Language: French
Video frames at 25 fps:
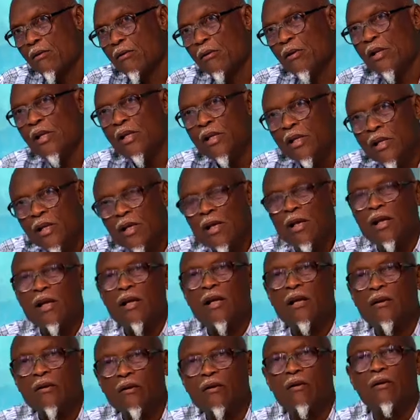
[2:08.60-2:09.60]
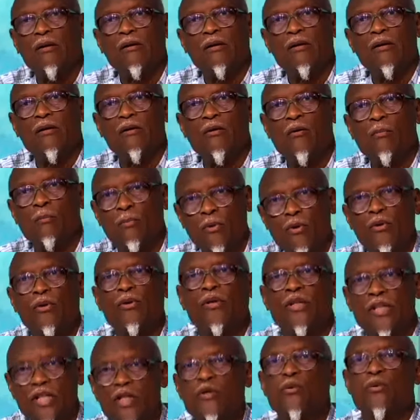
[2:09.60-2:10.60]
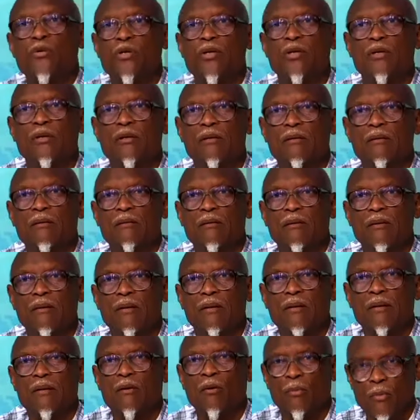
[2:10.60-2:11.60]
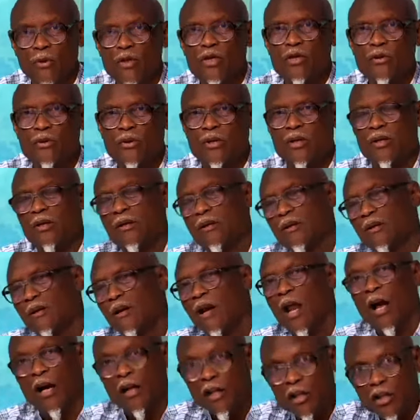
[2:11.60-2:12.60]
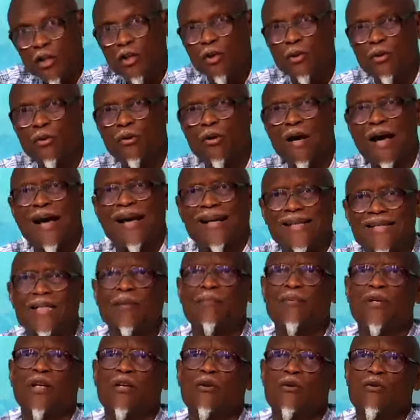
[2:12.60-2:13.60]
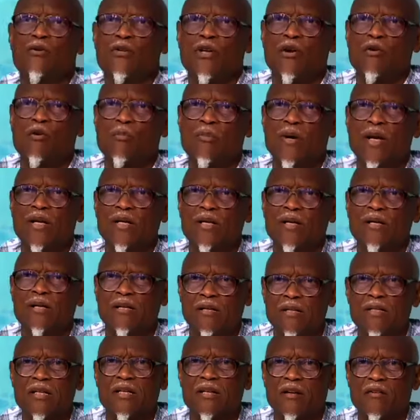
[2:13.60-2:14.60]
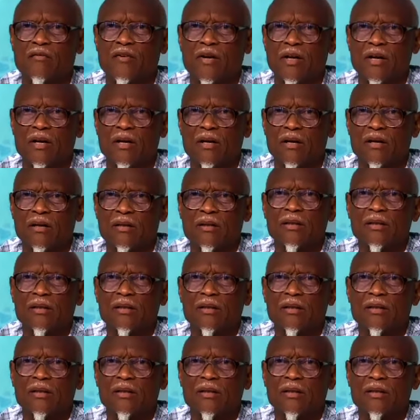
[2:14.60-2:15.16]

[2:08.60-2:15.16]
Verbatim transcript: l'idée qu'on peut discuter. On peut discuter. La région a accepté de nous accompagner dans cette affaire-là.